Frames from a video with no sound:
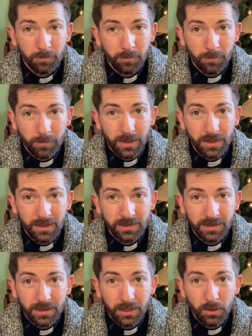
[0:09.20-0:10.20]
para
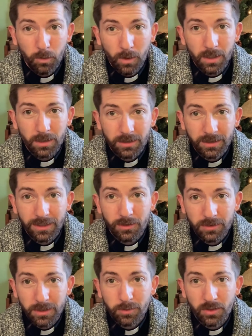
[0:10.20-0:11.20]
decidir cuál de
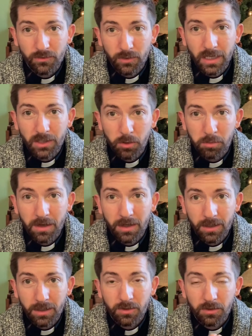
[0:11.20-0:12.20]
los libros voy a
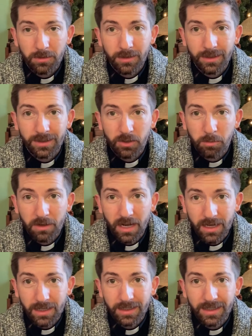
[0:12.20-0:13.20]

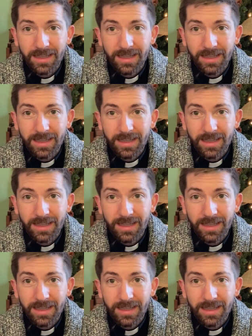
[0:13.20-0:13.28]
comprar.